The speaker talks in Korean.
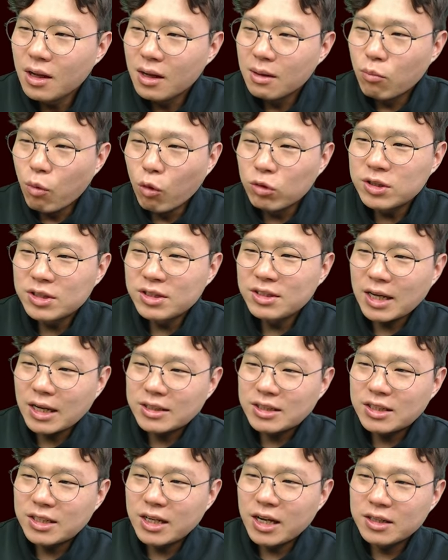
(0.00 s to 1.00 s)
모든
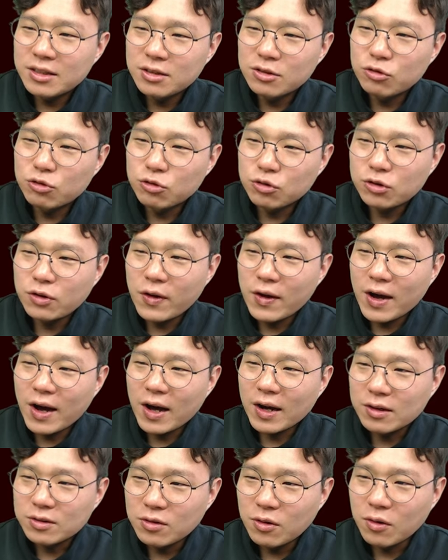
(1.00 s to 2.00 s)
야채를 주스에
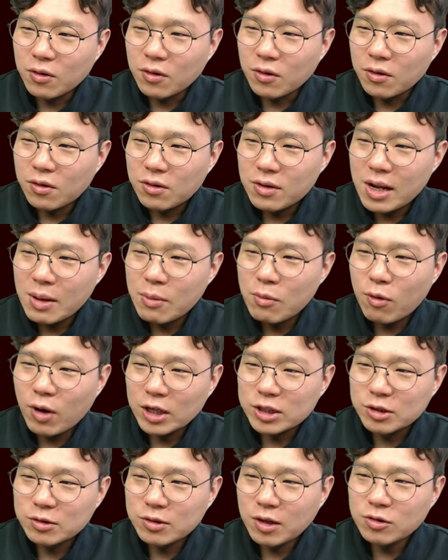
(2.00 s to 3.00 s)
갈아서 레몬
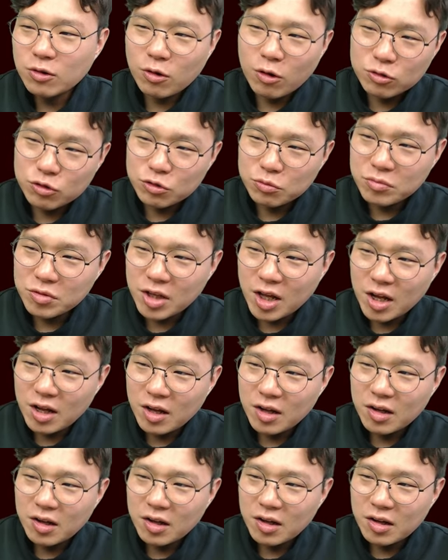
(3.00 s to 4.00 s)
과즙과 섞어줍니다.
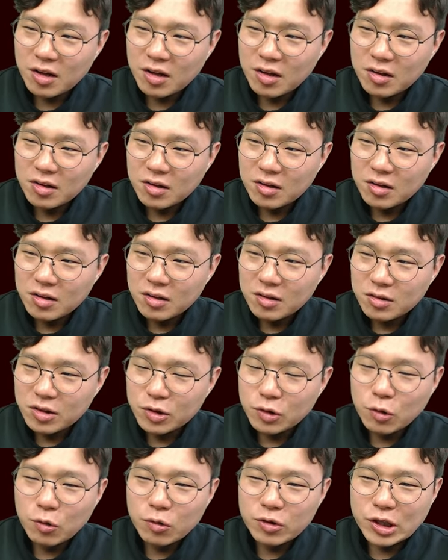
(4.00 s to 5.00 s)

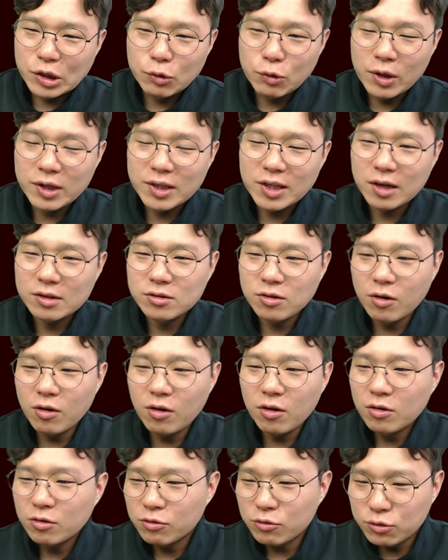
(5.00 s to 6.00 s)
그리고 기호에
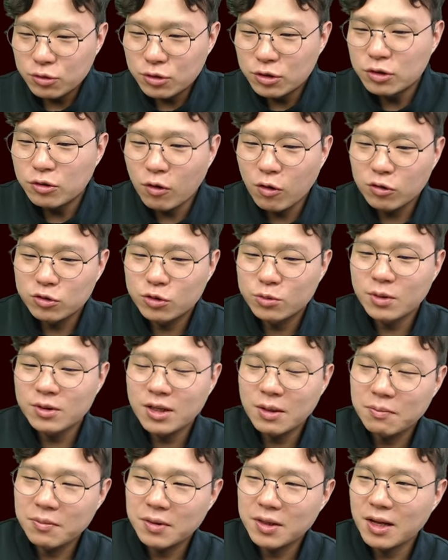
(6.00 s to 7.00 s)
따라서 꿀을 넣어주면
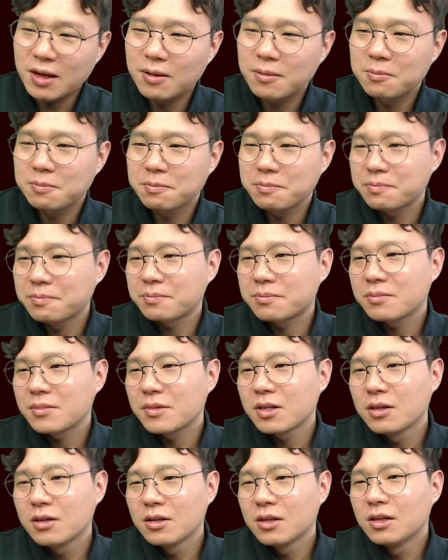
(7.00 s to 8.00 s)
됩니다.
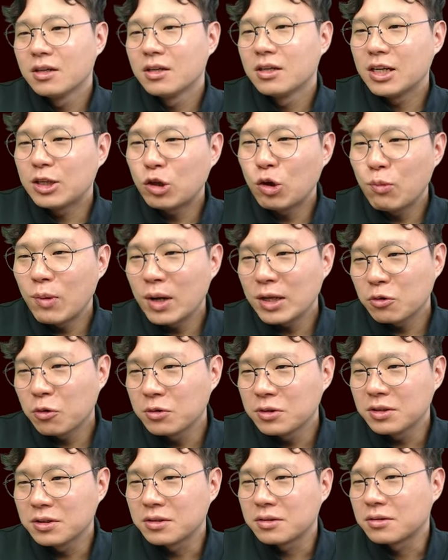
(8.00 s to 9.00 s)
이
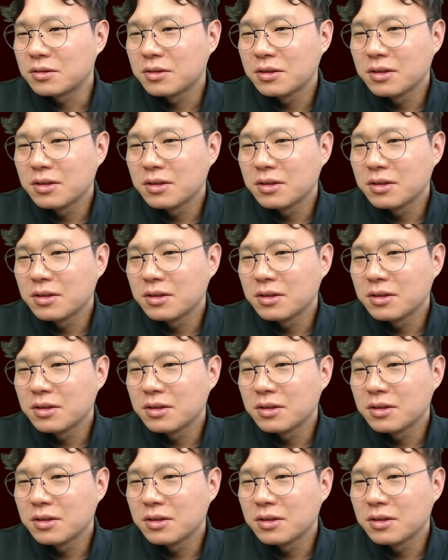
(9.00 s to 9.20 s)
토마토는